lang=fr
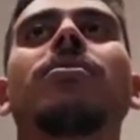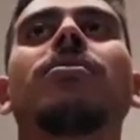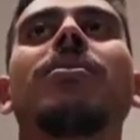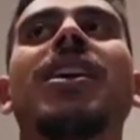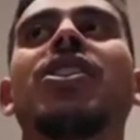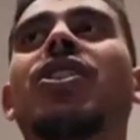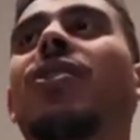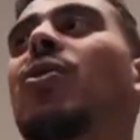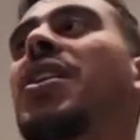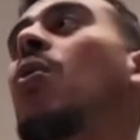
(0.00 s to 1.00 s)
les gens
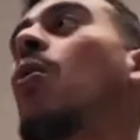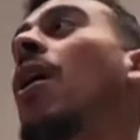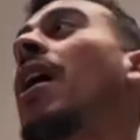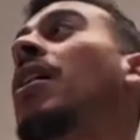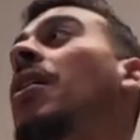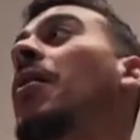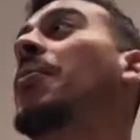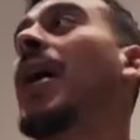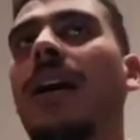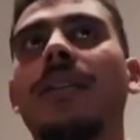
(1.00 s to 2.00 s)
ne les croient
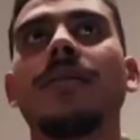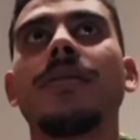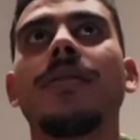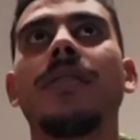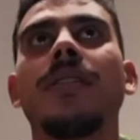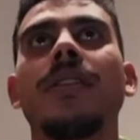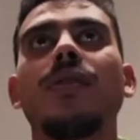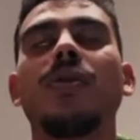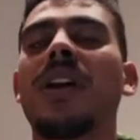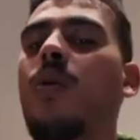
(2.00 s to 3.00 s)
pas,
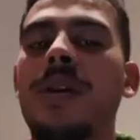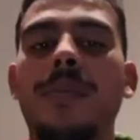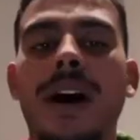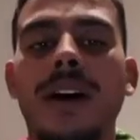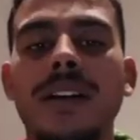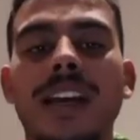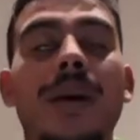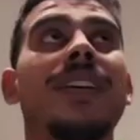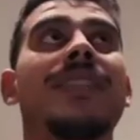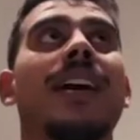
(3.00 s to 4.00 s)
ne les croient pas, eh
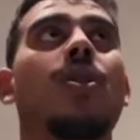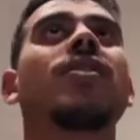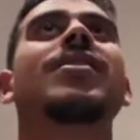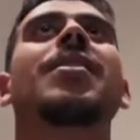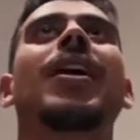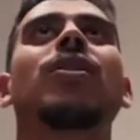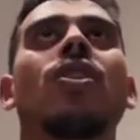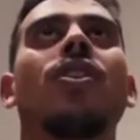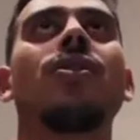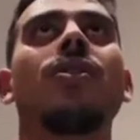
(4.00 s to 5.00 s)
ben, c'est à cause des
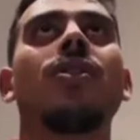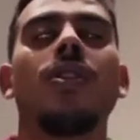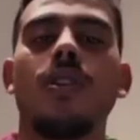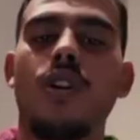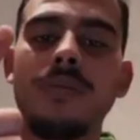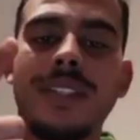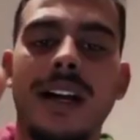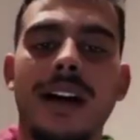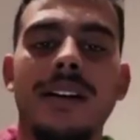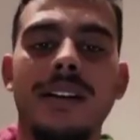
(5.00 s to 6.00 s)
personnes comme
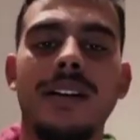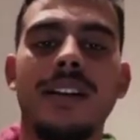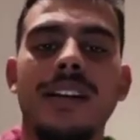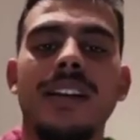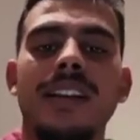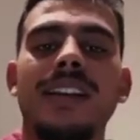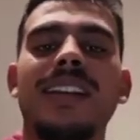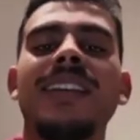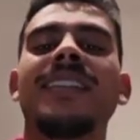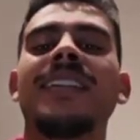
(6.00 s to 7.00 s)
ça
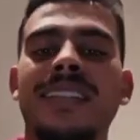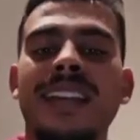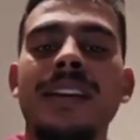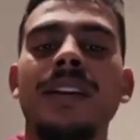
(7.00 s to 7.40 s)
qu'ils essayent